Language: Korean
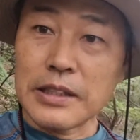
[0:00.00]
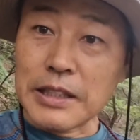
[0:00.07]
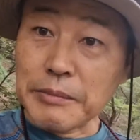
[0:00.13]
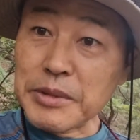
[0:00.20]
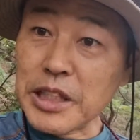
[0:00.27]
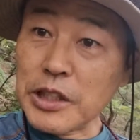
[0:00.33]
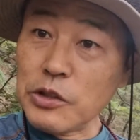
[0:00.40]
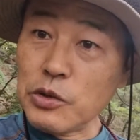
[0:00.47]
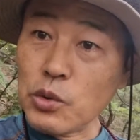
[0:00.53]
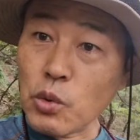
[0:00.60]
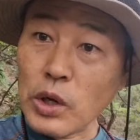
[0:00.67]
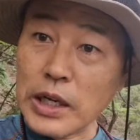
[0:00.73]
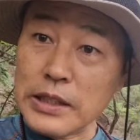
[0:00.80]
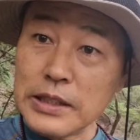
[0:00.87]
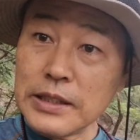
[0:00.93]
잠자는
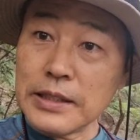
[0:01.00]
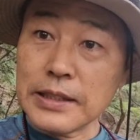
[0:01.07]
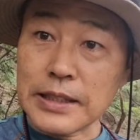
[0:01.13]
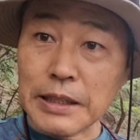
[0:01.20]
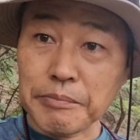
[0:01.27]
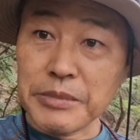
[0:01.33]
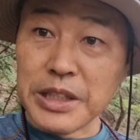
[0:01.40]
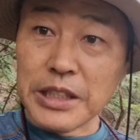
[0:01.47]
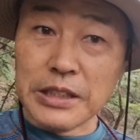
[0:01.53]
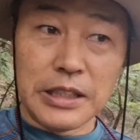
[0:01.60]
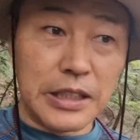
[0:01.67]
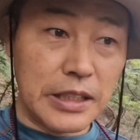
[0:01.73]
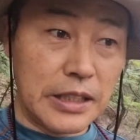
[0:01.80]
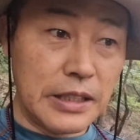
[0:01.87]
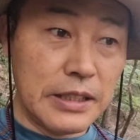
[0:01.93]
동안
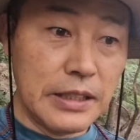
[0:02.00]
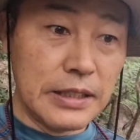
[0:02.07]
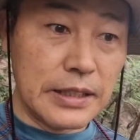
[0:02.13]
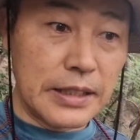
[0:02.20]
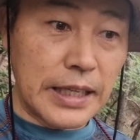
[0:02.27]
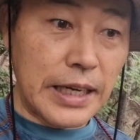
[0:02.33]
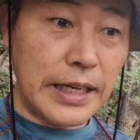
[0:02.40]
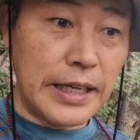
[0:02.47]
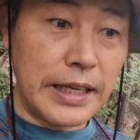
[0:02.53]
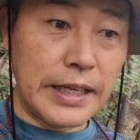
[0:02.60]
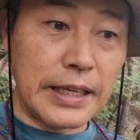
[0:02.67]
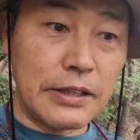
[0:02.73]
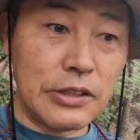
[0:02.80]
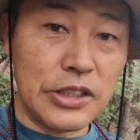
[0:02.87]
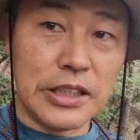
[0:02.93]
잠재의식이
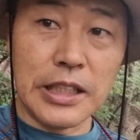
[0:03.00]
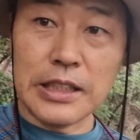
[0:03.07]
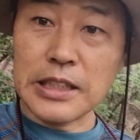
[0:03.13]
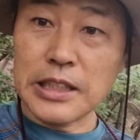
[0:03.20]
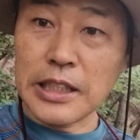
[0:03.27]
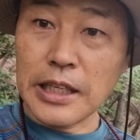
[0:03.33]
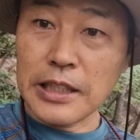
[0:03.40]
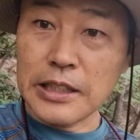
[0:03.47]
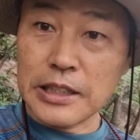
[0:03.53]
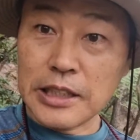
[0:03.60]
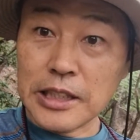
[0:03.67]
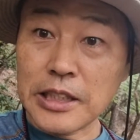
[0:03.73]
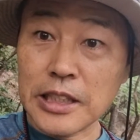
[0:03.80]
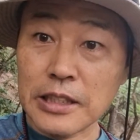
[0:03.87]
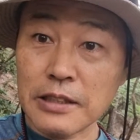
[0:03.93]
나에게 현재의식의
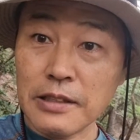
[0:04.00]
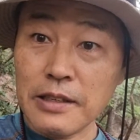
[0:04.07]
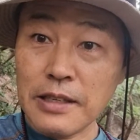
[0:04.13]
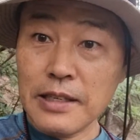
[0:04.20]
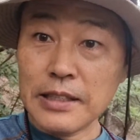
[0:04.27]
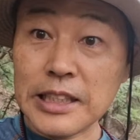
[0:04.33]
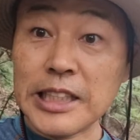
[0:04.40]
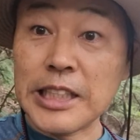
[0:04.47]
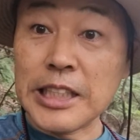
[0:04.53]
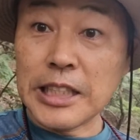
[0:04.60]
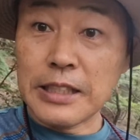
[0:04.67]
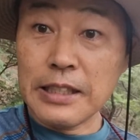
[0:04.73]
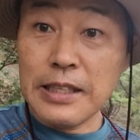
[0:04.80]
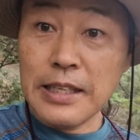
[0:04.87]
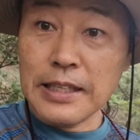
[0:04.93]
지식을,
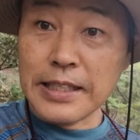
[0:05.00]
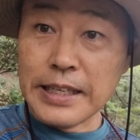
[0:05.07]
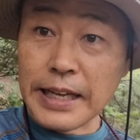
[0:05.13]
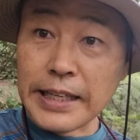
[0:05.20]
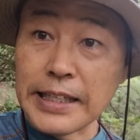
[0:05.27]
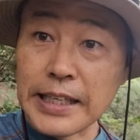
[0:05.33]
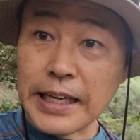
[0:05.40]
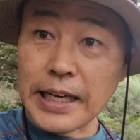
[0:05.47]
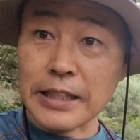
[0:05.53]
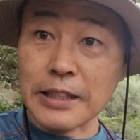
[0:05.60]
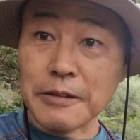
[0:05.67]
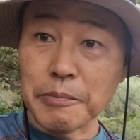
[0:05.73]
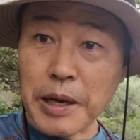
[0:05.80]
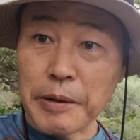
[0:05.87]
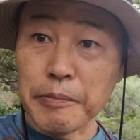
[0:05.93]
지시를 내리게
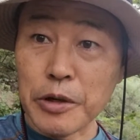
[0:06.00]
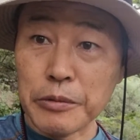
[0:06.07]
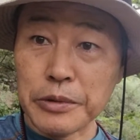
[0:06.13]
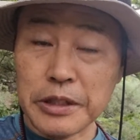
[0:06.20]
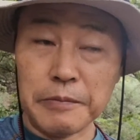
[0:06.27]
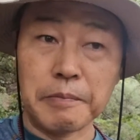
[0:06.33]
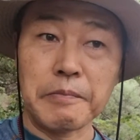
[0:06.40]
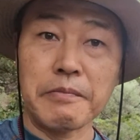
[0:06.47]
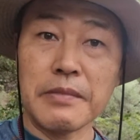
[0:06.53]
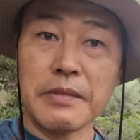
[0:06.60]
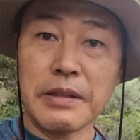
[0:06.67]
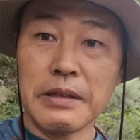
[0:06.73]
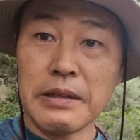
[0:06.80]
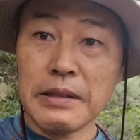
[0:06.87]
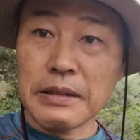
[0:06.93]
하는 방법은
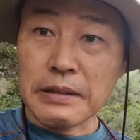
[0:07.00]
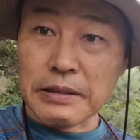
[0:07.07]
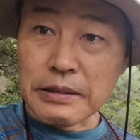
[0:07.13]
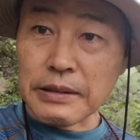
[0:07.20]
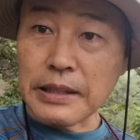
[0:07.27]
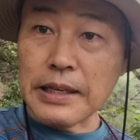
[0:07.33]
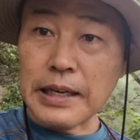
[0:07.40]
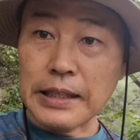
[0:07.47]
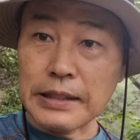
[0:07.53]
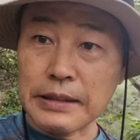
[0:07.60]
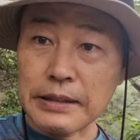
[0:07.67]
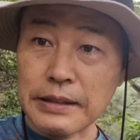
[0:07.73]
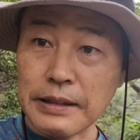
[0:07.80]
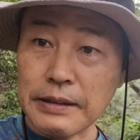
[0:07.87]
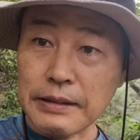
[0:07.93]
그렇게
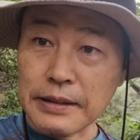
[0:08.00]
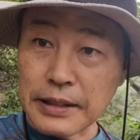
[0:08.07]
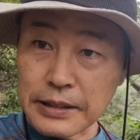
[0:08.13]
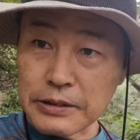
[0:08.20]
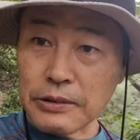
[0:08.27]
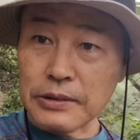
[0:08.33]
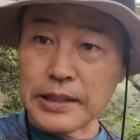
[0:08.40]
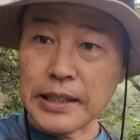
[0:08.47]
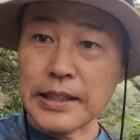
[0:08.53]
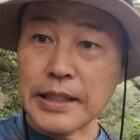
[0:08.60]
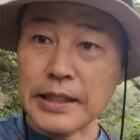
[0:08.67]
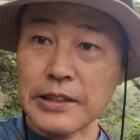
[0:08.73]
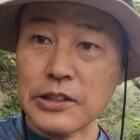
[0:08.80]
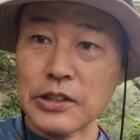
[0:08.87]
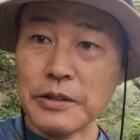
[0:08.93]
하는 거예요. 계속
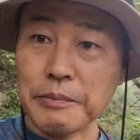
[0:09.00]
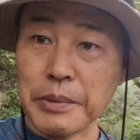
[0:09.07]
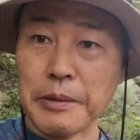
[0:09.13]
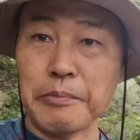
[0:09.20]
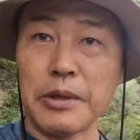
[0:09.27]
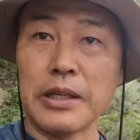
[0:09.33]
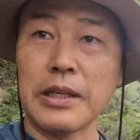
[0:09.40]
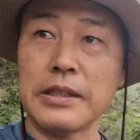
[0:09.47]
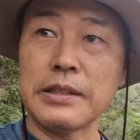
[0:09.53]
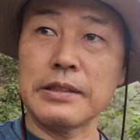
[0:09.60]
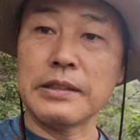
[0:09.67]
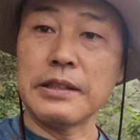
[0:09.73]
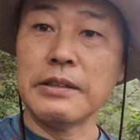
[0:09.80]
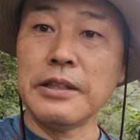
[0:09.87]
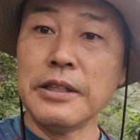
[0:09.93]
자장 것처럼 반복하는
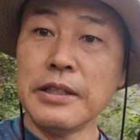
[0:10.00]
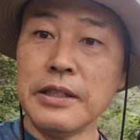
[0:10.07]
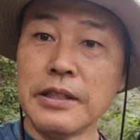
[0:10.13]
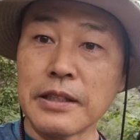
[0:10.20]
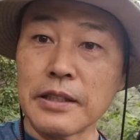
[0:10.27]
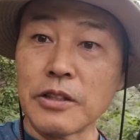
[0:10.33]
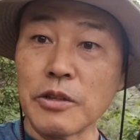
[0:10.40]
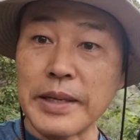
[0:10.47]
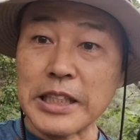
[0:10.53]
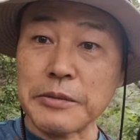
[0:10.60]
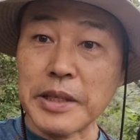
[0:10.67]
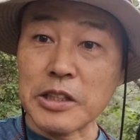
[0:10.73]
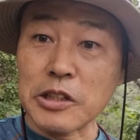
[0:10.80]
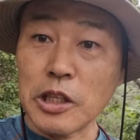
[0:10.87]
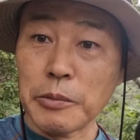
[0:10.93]
거예요. 그리고
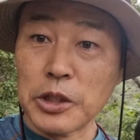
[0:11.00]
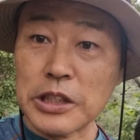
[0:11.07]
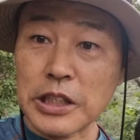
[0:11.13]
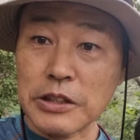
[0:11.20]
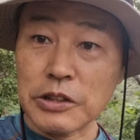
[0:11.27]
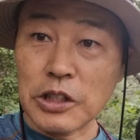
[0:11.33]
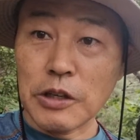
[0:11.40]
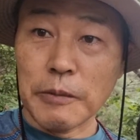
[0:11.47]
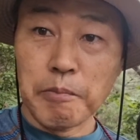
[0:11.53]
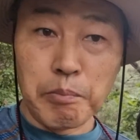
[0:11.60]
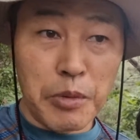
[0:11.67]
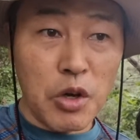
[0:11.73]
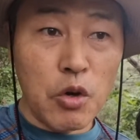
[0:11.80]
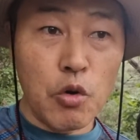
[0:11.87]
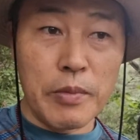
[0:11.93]
마지막 세 번째는요,
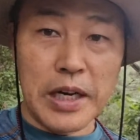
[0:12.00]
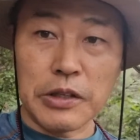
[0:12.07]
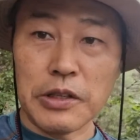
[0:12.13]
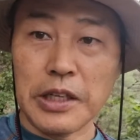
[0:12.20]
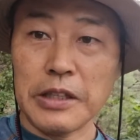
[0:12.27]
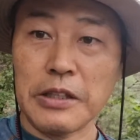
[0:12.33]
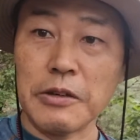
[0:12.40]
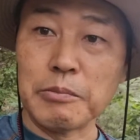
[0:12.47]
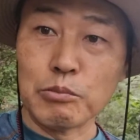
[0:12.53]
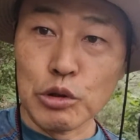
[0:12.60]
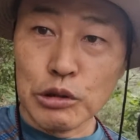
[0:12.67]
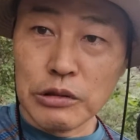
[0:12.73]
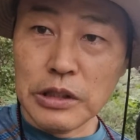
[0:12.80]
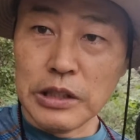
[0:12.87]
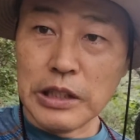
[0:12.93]
믿고 맡겨야 돼요.
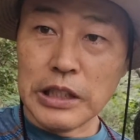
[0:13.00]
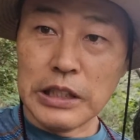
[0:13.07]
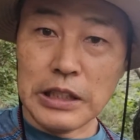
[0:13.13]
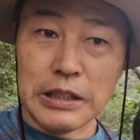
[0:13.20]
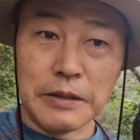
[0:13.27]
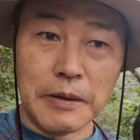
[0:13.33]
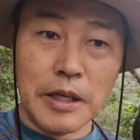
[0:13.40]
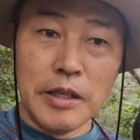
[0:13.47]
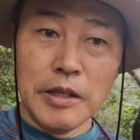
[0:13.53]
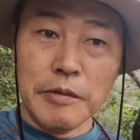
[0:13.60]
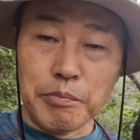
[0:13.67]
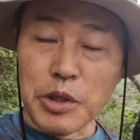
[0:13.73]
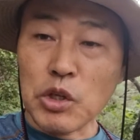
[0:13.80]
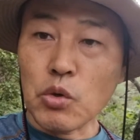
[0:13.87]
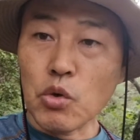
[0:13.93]
무슨 일이든
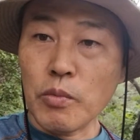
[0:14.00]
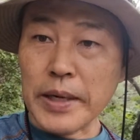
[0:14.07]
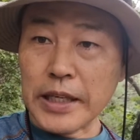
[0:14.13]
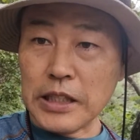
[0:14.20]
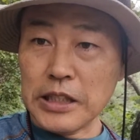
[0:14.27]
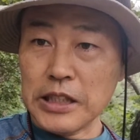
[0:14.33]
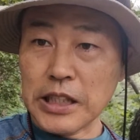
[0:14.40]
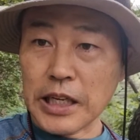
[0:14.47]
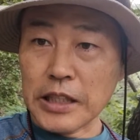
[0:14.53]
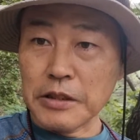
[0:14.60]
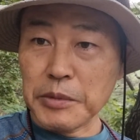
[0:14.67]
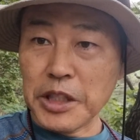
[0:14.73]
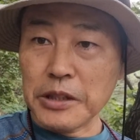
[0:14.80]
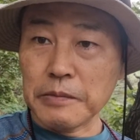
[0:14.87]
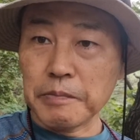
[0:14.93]
믿고 맡기지
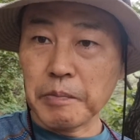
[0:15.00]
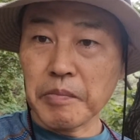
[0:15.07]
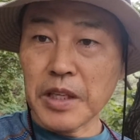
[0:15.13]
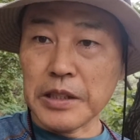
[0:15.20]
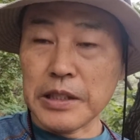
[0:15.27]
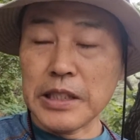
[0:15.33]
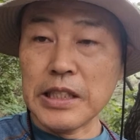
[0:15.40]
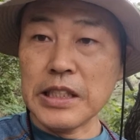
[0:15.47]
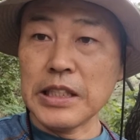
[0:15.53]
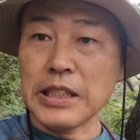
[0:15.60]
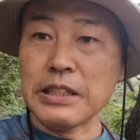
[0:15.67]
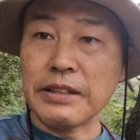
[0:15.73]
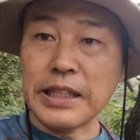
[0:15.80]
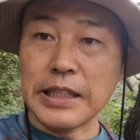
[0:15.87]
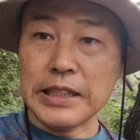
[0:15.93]
않으면 일이
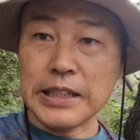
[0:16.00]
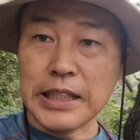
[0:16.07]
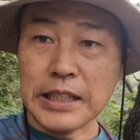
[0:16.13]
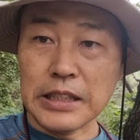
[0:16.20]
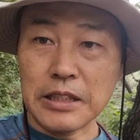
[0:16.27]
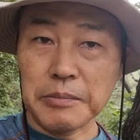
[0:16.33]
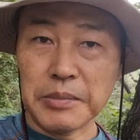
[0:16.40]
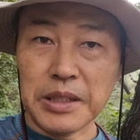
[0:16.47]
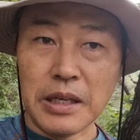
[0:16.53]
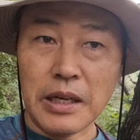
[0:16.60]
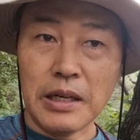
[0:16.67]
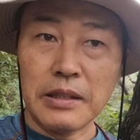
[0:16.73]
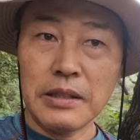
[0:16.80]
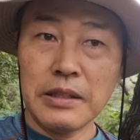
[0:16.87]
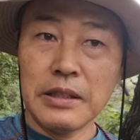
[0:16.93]
일어나지
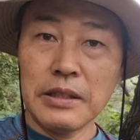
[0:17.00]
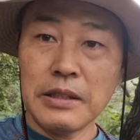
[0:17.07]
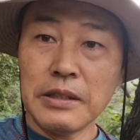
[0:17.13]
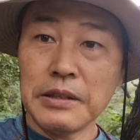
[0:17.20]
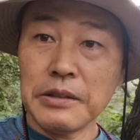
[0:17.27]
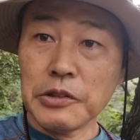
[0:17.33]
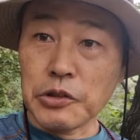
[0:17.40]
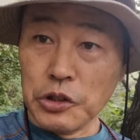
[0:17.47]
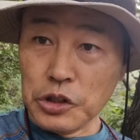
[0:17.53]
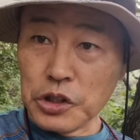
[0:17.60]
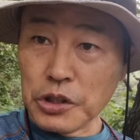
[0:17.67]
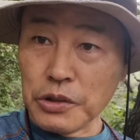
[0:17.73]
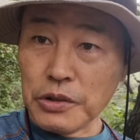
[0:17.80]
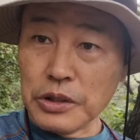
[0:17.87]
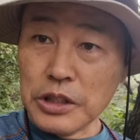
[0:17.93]
않습니다.
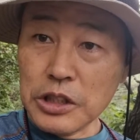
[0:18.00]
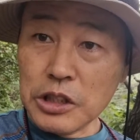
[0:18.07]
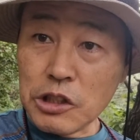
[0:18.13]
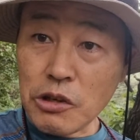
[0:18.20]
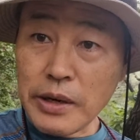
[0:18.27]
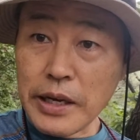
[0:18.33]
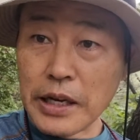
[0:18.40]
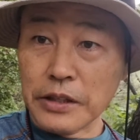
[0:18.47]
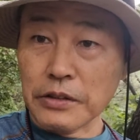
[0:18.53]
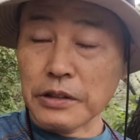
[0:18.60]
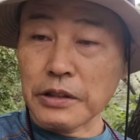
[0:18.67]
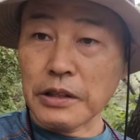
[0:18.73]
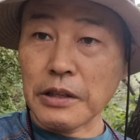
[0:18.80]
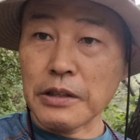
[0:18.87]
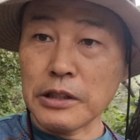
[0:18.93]
그렇죠.
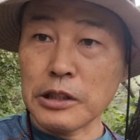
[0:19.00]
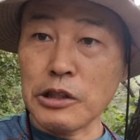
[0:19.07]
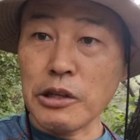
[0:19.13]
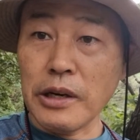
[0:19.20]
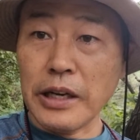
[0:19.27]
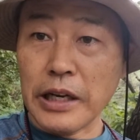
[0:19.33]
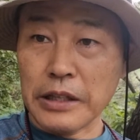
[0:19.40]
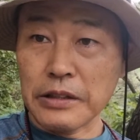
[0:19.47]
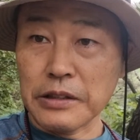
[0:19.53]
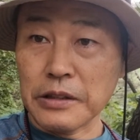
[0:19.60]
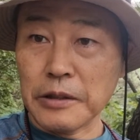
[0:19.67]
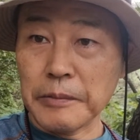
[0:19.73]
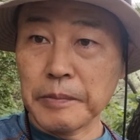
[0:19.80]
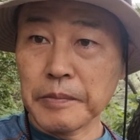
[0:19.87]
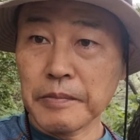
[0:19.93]
신뢰하는 거예요. 신뢰하는
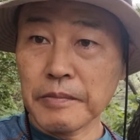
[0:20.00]
거.